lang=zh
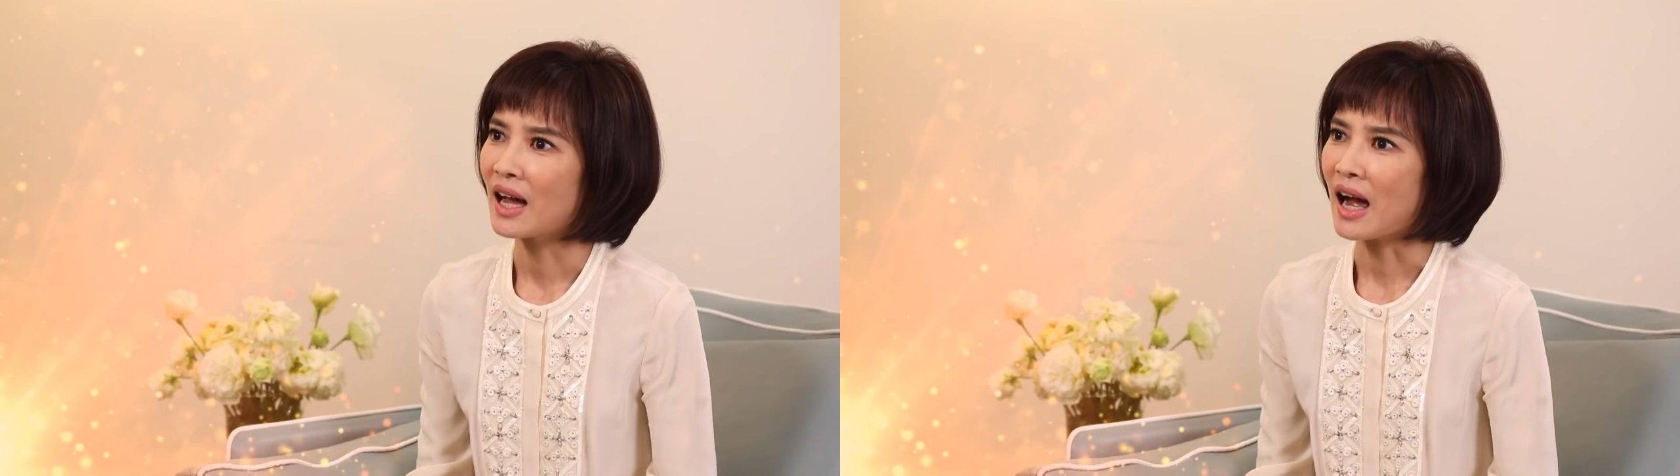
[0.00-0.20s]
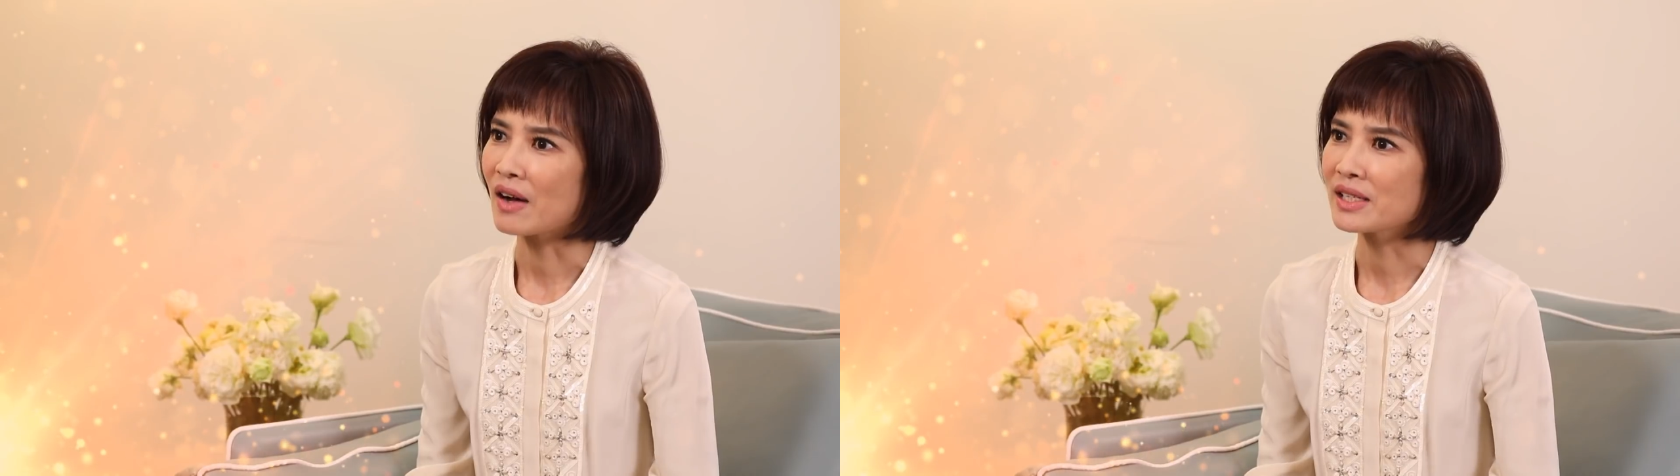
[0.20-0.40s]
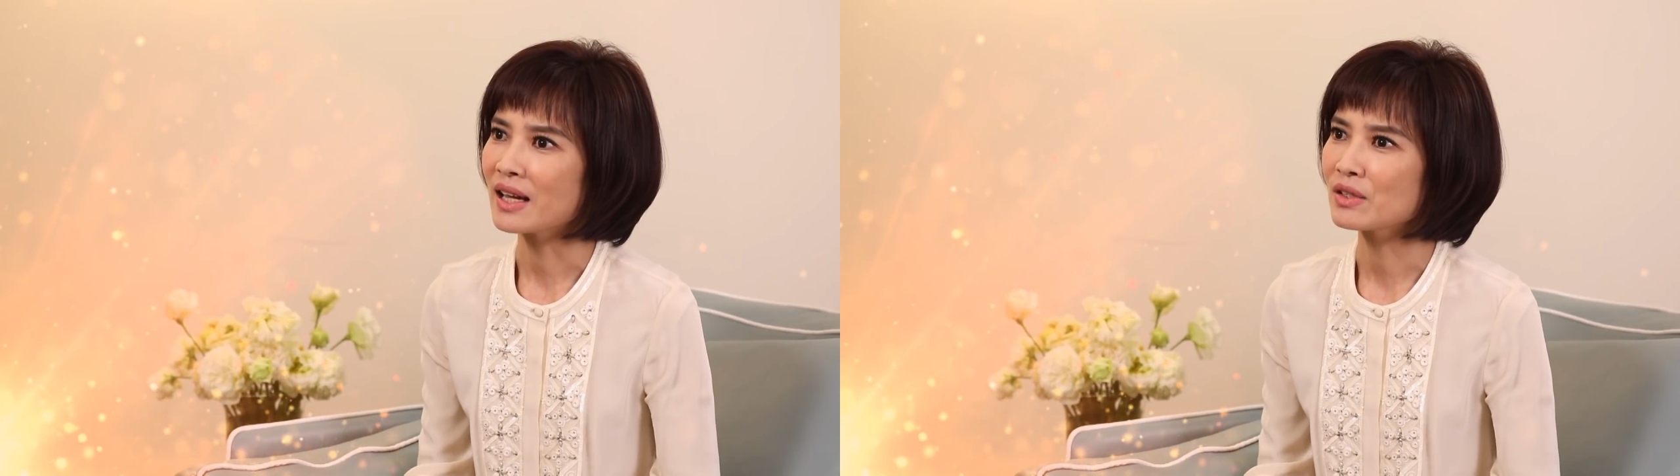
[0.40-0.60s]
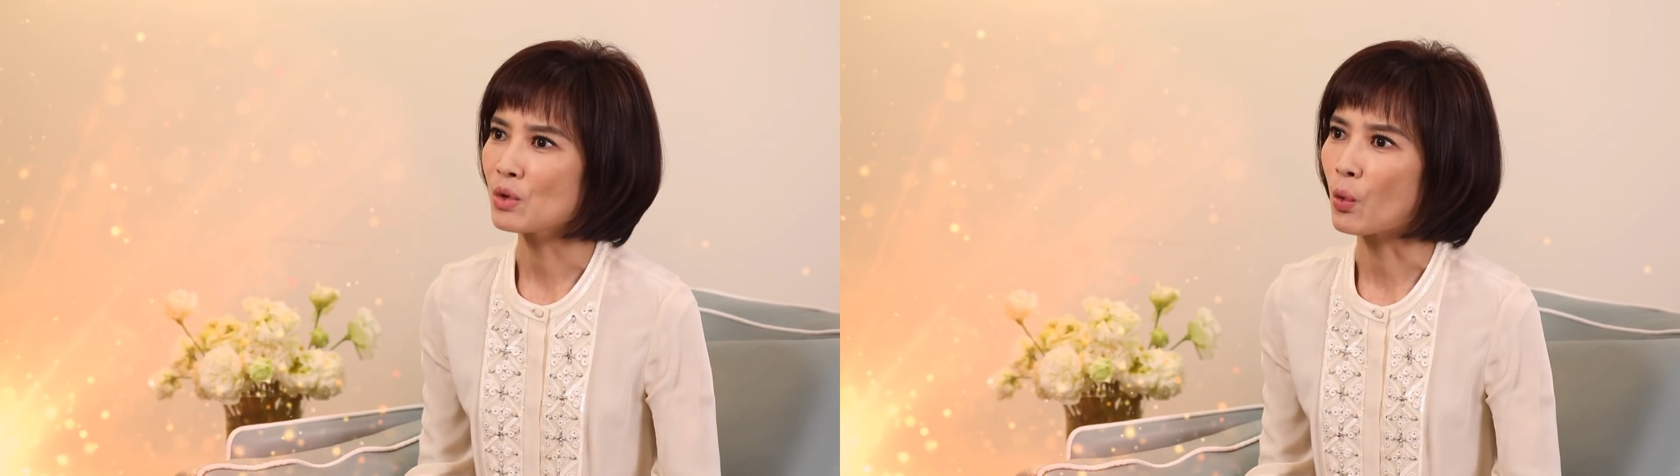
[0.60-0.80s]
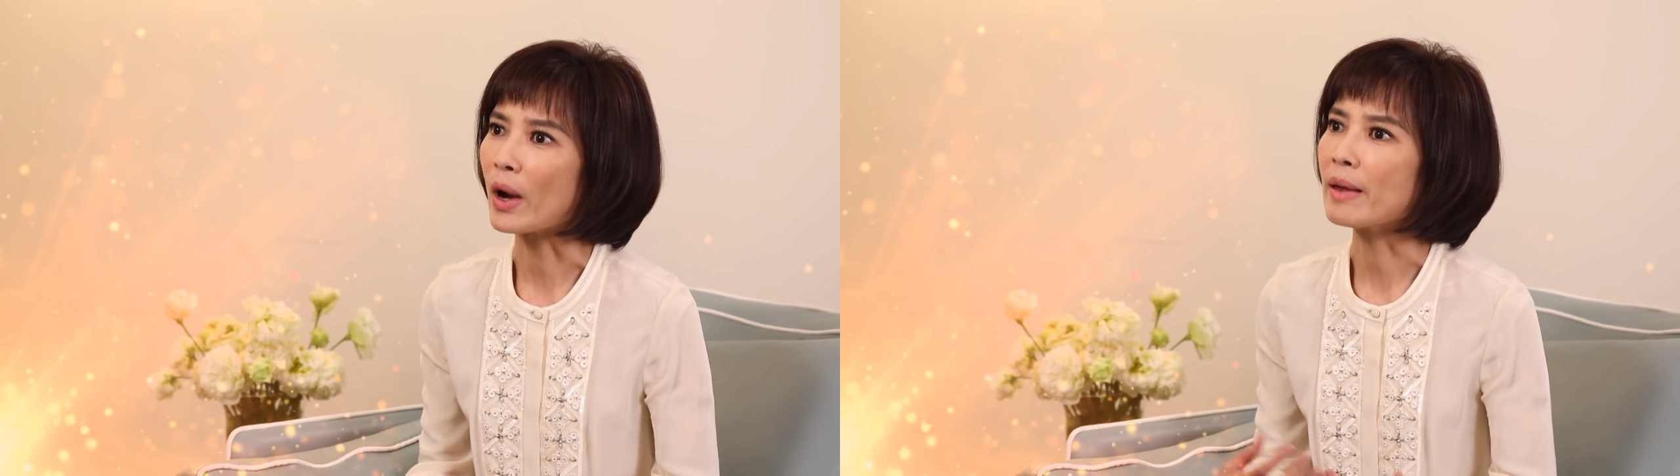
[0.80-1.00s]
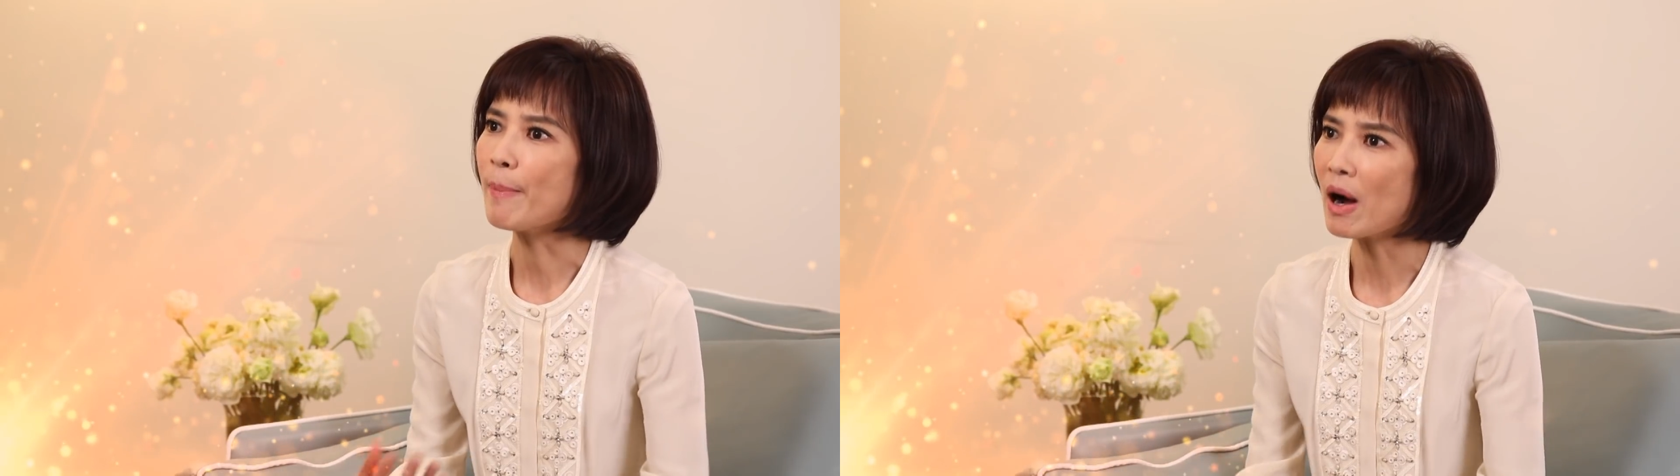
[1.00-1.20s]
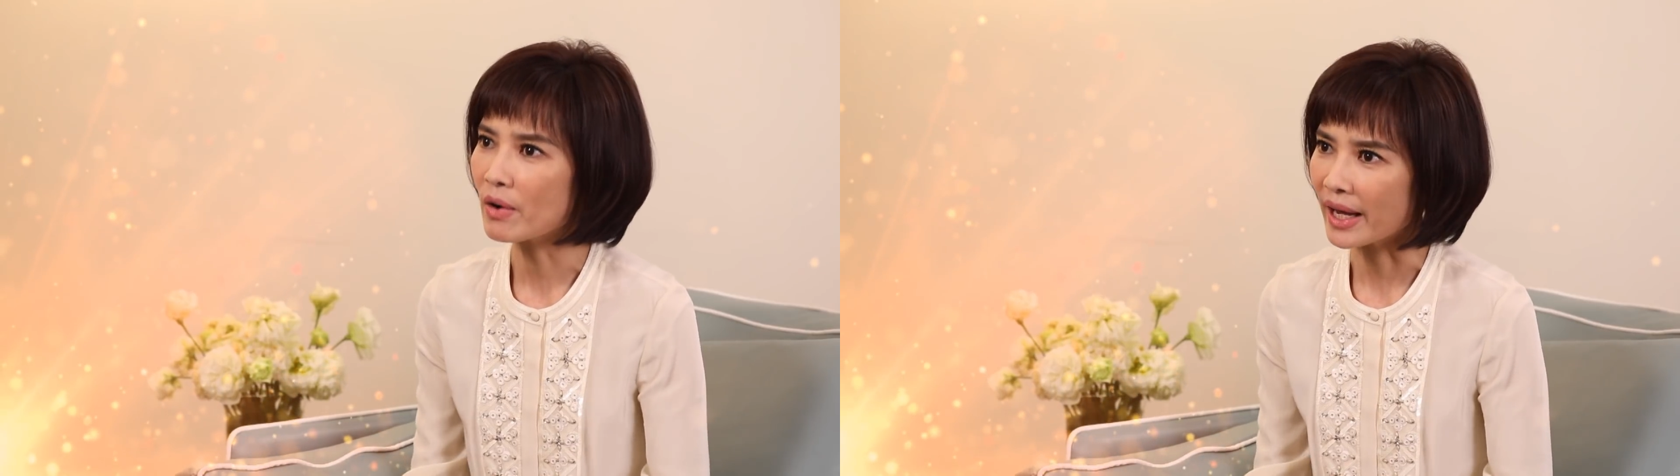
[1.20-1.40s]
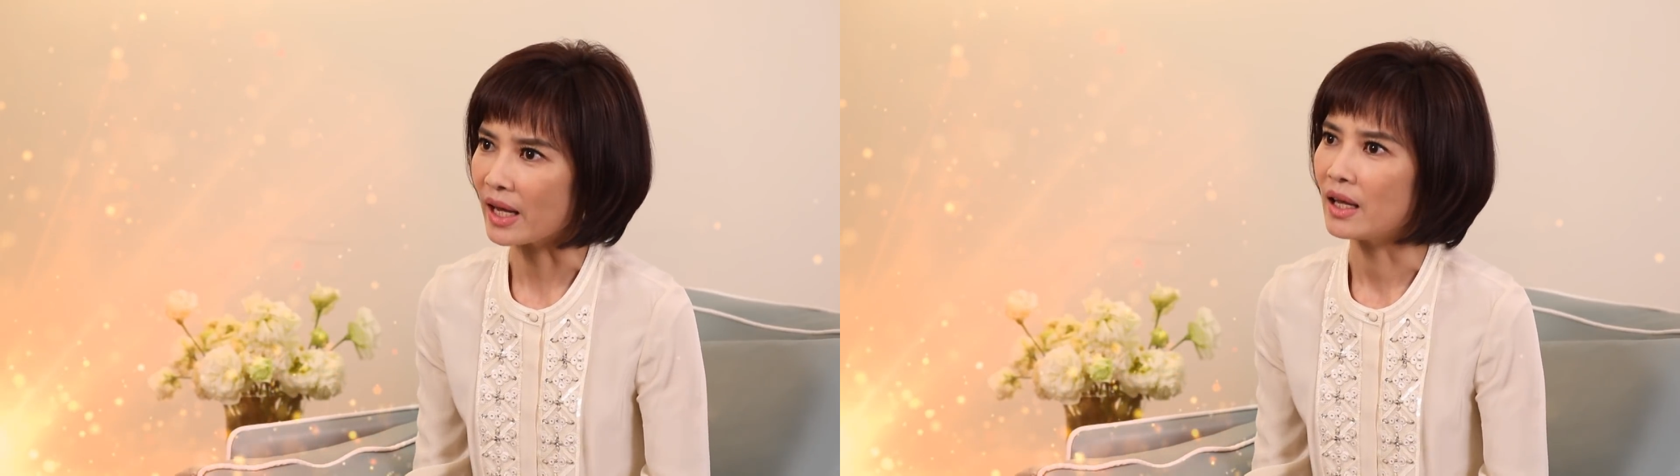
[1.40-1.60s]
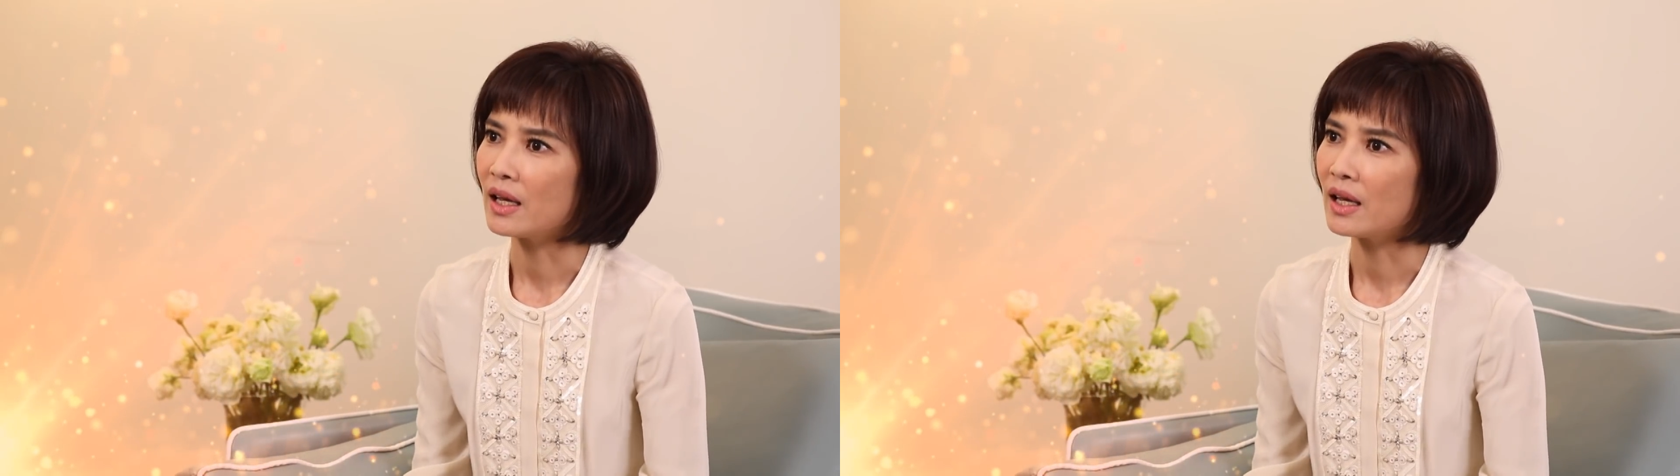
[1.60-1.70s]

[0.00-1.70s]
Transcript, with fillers: 好像回报给